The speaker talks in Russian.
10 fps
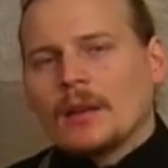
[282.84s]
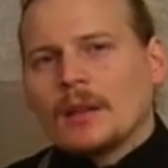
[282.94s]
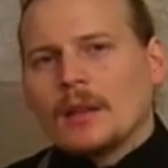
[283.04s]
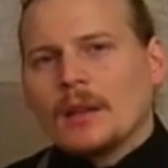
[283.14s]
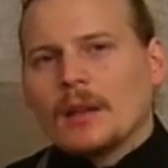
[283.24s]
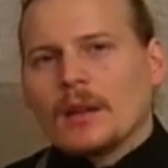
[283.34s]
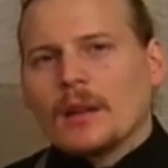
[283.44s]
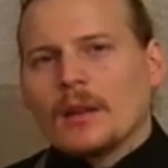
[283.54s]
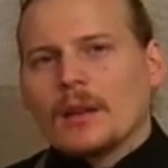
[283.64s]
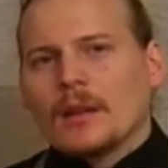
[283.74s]
И
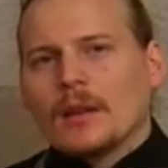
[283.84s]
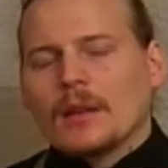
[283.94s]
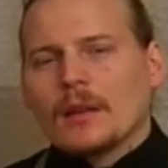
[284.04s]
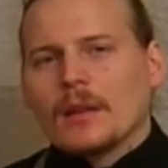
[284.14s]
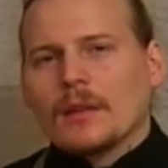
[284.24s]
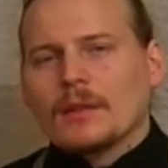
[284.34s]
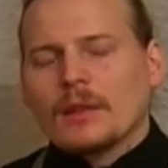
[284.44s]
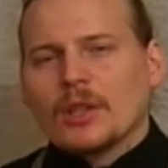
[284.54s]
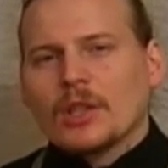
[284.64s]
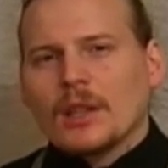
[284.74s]
в
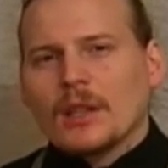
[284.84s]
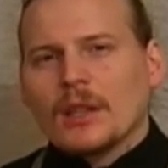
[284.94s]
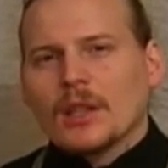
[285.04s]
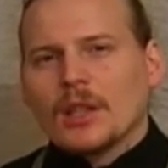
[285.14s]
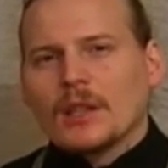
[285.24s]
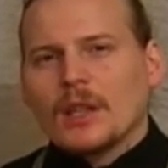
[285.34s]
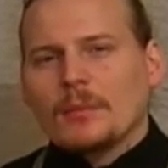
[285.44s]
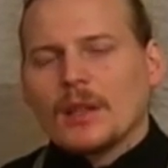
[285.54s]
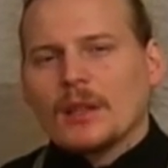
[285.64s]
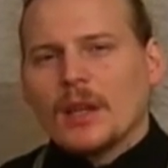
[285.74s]
завершение нашей
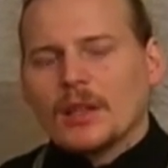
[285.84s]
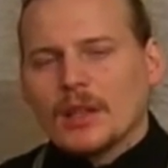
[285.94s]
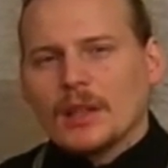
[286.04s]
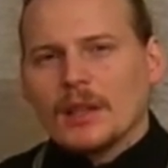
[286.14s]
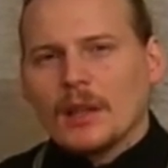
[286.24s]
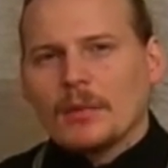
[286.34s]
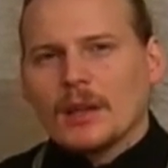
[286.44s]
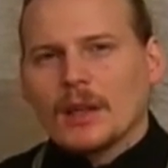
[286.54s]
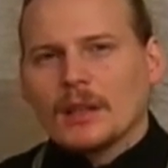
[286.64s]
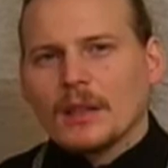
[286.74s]
телепередачи я бы
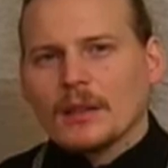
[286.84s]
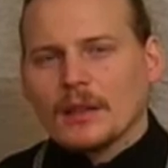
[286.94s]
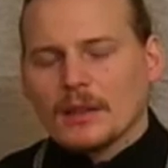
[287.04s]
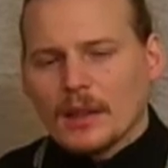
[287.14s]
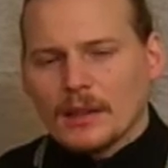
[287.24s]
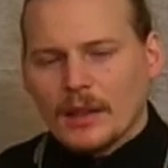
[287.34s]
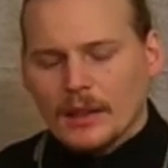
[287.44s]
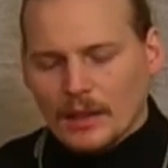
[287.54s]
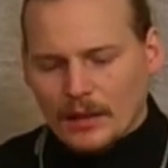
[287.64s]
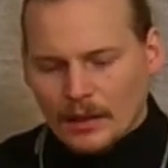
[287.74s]
хотел сказать
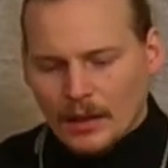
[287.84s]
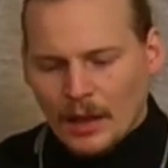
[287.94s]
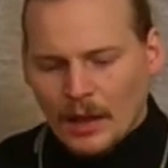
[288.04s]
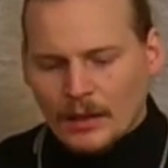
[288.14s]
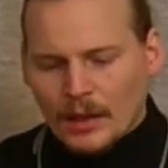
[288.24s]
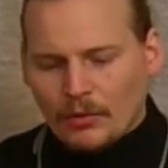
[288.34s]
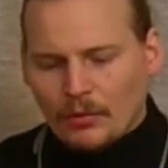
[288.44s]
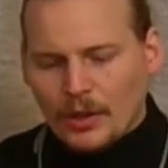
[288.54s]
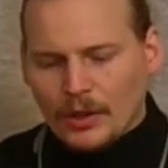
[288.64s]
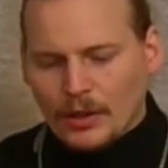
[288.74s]

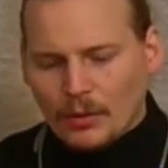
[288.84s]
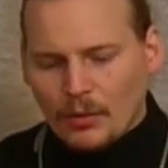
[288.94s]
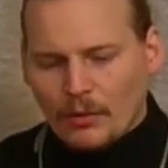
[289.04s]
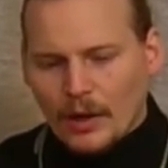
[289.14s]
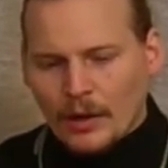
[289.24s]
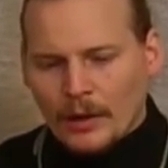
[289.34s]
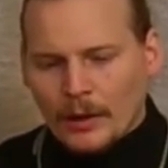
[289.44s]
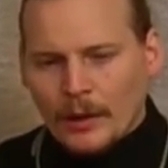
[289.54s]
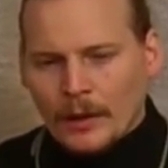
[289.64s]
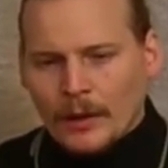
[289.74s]
такое слово,
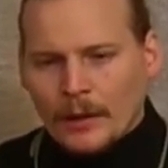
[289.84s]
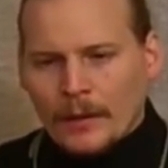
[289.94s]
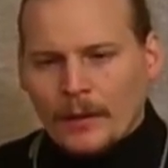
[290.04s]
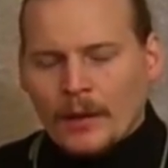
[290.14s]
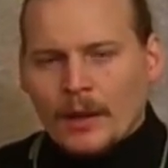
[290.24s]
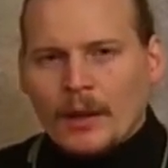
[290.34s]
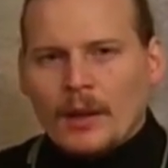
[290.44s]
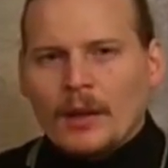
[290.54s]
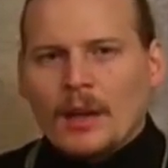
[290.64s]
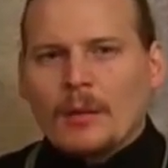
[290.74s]

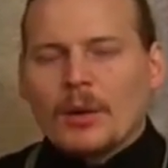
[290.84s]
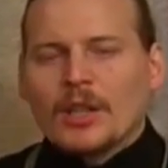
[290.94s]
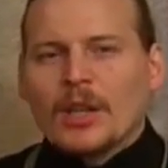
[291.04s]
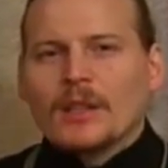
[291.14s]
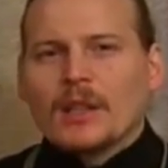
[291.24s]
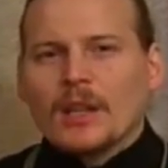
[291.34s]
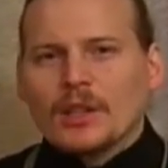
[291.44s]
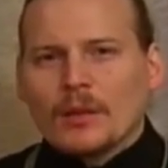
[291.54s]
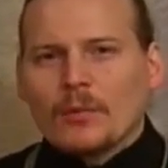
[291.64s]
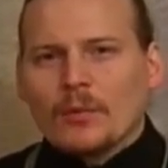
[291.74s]
обращаясь к
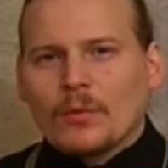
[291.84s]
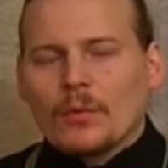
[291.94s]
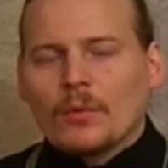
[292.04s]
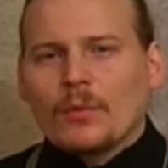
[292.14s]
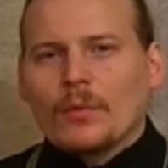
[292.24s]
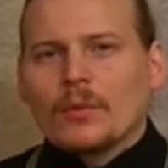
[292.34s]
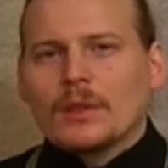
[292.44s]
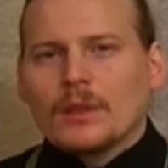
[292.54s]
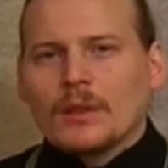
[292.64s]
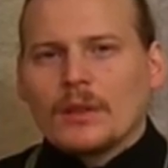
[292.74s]
каждому
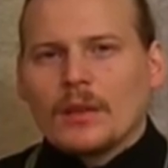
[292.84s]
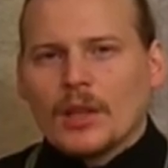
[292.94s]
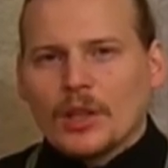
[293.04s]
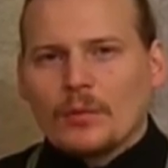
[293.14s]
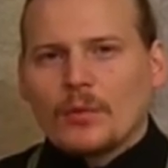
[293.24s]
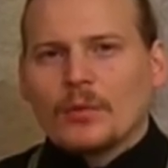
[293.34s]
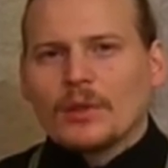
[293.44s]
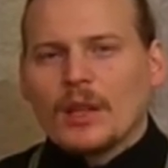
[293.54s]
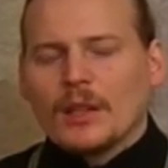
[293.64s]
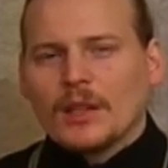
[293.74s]
нашему
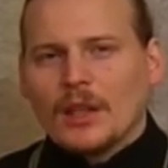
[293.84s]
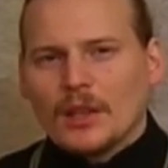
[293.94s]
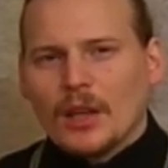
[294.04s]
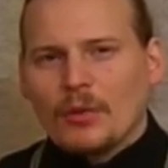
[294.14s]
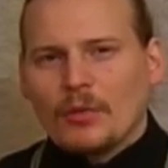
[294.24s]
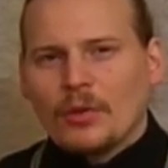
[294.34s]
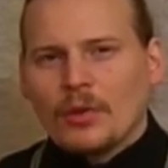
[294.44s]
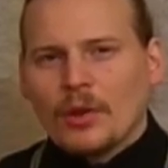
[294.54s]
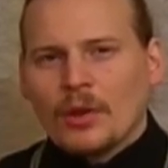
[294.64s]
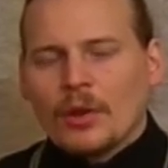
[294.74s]
телезрителю,
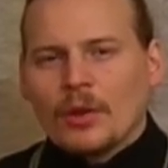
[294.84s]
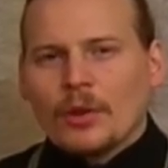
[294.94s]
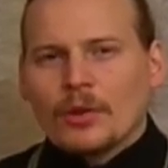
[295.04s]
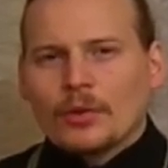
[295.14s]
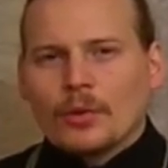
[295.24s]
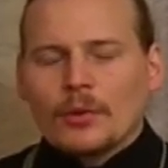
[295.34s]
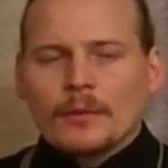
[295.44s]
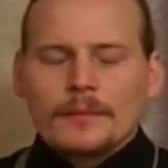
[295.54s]
что